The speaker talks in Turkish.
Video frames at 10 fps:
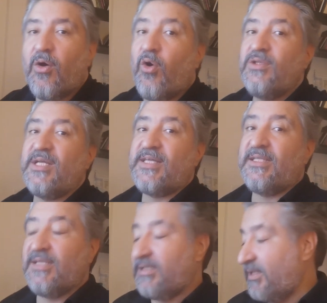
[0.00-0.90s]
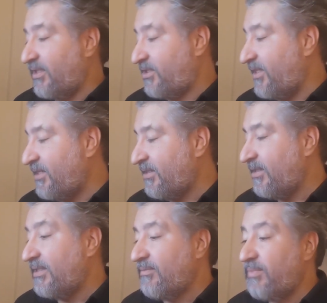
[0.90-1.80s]
O nedenle arkadaşlar
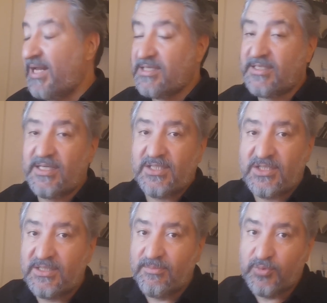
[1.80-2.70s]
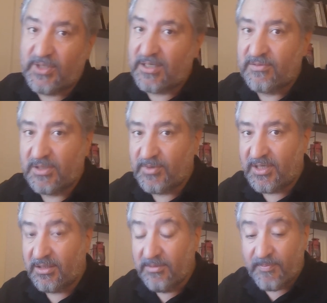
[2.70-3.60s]
biraz da işin bu tarafına
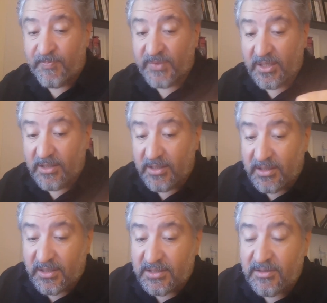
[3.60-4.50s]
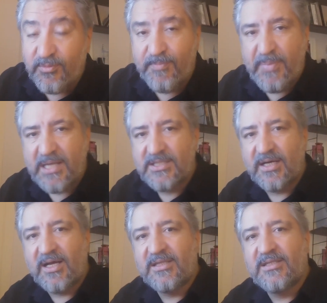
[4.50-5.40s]
bakalım. Şimdi bu bek
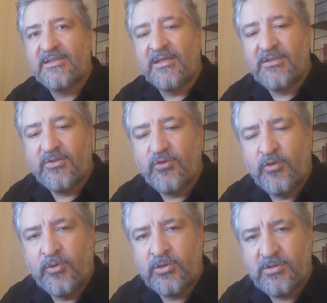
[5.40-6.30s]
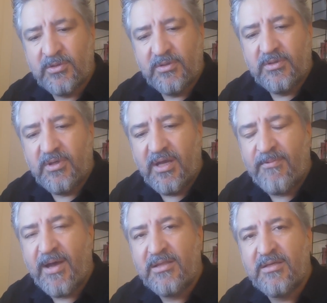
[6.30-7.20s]
sakatlıkları, Umut,
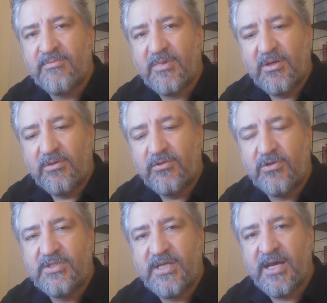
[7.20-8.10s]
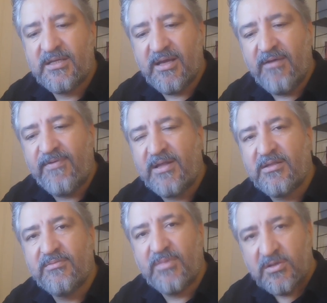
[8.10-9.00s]
efendim Rozier,
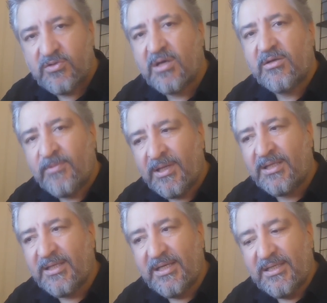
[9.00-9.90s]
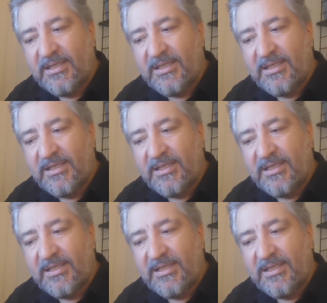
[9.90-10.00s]
efendim Masuaku falan.